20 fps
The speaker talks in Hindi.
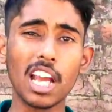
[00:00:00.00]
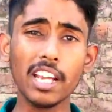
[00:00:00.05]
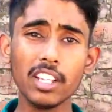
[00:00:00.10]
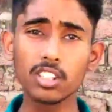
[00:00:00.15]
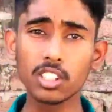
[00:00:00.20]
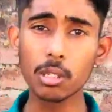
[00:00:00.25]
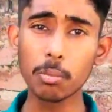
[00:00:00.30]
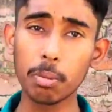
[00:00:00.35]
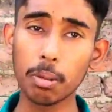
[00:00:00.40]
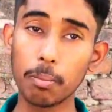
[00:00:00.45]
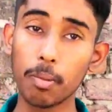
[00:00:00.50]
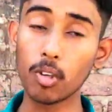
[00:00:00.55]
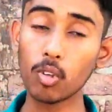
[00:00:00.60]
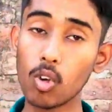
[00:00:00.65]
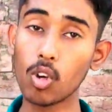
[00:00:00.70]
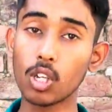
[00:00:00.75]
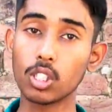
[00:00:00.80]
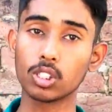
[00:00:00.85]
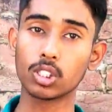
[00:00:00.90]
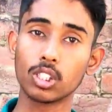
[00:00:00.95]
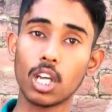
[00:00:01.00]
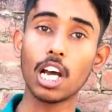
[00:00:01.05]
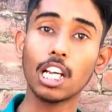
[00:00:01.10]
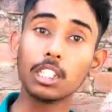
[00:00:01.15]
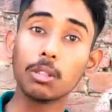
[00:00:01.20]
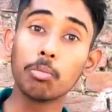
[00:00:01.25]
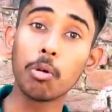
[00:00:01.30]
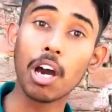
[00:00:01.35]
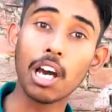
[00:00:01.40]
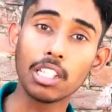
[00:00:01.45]
साइज़ के पेपर को अगर
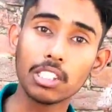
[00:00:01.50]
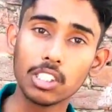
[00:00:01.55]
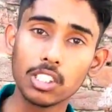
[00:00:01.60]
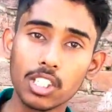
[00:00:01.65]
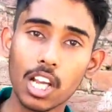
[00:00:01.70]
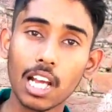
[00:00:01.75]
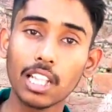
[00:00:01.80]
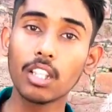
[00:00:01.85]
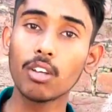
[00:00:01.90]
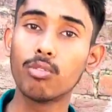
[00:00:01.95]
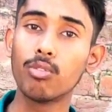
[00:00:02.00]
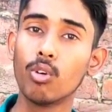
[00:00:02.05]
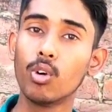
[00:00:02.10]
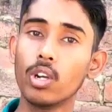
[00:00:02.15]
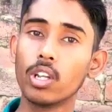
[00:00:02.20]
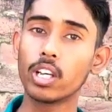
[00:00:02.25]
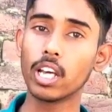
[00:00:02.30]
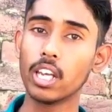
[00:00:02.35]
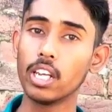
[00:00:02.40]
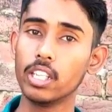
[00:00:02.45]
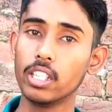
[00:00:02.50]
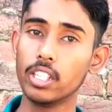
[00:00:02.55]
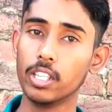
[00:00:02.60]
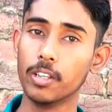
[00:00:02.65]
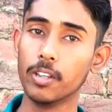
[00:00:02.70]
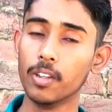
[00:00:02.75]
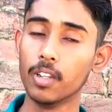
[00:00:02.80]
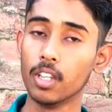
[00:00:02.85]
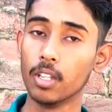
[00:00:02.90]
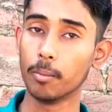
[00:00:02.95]
सात बार से ज़्यादा फोल्ड कर
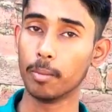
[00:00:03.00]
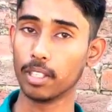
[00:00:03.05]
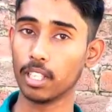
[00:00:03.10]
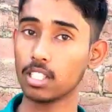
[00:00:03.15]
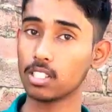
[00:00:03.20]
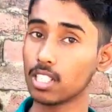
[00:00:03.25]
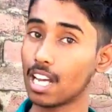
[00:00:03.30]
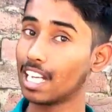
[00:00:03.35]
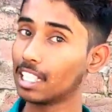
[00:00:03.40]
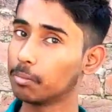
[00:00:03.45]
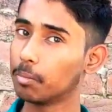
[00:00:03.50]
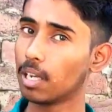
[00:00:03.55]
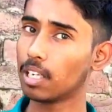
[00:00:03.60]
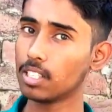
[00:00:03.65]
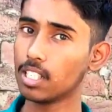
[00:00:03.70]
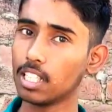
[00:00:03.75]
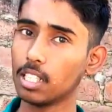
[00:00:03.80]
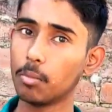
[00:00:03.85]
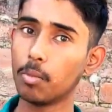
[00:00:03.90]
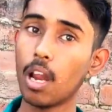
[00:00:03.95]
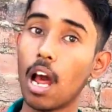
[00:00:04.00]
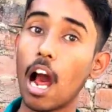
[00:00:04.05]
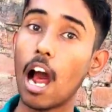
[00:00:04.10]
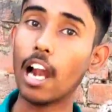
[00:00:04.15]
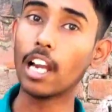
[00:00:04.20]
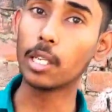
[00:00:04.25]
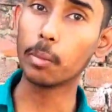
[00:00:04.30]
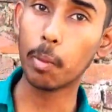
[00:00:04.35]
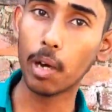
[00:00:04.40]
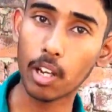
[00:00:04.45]
लिए मतलब सात बार ज़्यादा मतलब
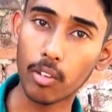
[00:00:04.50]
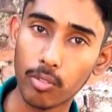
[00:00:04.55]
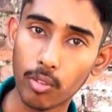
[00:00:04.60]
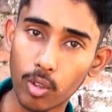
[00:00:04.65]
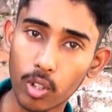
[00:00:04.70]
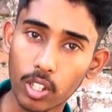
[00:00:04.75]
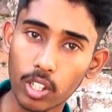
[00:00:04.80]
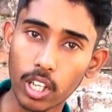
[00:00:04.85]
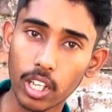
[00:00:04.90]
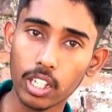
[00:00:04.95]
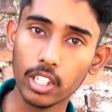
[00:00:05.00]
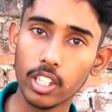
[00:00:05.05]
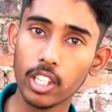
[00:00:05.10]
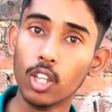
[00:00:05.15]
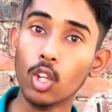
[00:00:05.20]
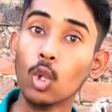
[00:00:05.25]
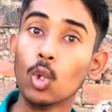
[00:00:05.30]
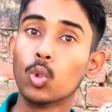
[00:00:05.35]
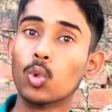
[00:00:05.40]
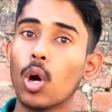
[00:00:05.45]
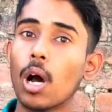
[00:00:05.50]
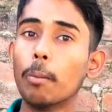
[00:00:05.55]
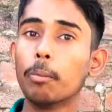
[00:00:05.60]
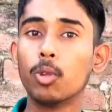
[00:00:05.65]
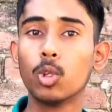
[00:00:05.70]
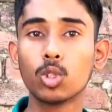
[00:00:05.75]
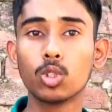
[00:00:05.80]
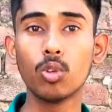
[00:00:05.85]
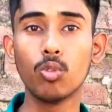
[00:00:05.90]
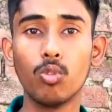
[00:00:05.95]
आठ बार फोल्ड कर लिए तो आप
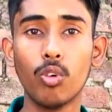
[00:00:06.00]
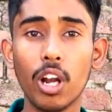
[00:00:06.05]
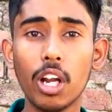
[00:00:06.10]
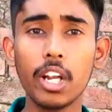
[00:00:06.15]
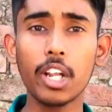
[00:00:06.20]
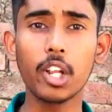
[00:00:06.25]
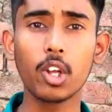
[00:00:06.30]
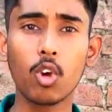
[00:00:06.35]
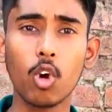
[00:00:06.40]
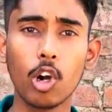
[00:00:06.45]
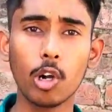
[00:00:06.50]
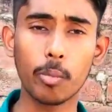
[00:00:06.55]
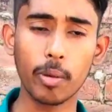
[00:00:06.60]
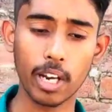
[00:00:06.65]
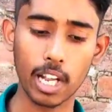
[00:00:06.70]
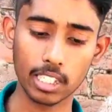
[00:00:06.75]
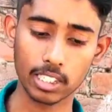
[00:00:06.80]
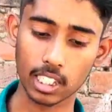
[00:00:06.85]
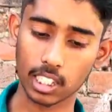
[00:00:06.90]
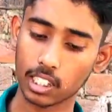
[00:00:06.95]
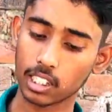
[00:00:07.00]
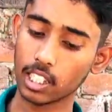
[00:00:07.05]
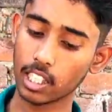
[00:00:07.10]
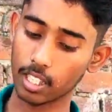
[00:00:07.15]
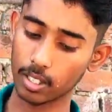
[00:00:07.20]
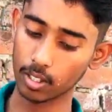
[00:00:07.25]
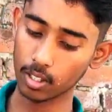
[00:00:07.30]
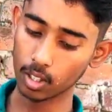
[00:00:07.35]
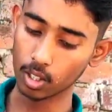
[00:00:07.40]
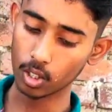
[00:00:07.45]
दोस्तों वर्ल्ड रिकॉर्ड बना सकते
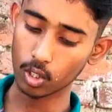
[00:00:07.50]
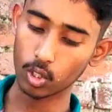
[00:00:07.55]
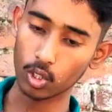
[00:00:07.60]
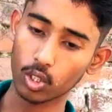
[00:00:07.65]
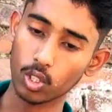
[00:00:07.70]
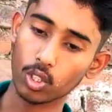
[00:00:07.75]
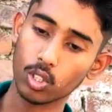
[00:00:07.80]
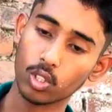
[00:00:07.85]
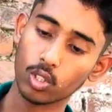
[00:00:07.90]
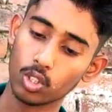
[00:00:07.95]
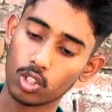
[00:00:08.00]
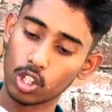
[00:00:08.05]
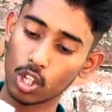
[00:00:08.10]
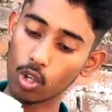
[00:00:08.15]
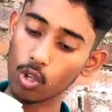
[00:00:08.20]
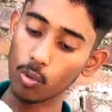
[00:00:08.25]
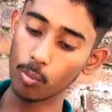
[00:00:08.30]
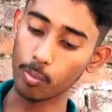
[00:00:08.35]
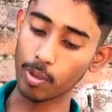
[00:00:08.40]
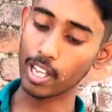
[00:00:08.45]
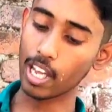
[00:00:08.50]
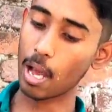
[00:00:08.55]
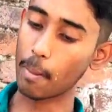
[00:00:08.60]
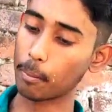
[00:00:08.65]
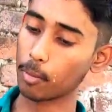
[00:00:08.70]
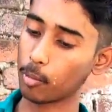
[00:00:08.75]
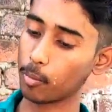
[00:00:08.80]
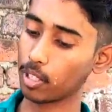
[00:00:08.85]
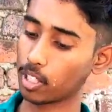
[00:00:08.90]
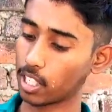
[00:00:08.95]
हैं तो चलो मैं
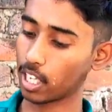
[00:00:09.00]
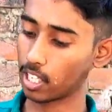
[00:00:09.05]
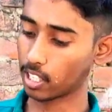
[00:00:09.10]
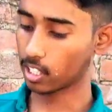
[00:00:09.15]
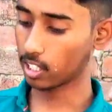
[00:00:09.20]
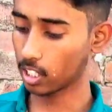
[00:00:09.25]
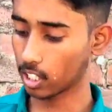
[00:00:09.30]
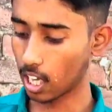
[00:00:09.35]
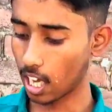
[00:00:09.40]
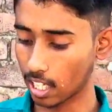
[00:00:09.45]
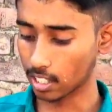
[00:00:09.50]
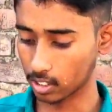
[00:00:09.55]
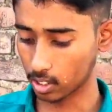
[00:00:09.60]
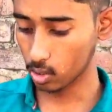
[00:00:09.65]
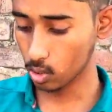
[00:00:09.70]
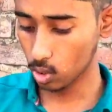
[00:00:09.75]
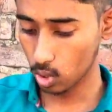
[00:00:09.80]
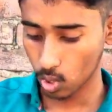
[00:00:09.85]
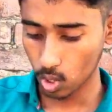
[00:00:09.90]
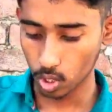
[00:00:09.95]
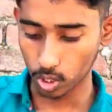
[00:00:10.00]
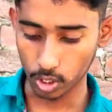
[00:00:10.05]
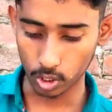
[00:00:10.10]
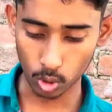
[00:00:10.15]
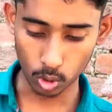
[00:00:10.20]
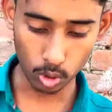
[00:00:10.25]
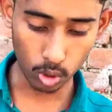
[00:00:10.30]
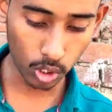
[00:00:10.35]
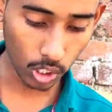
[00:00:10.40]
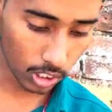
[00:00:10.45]
आपको एक बार करके दिखाता हूँ कि
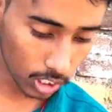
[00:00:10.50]
दोस्तों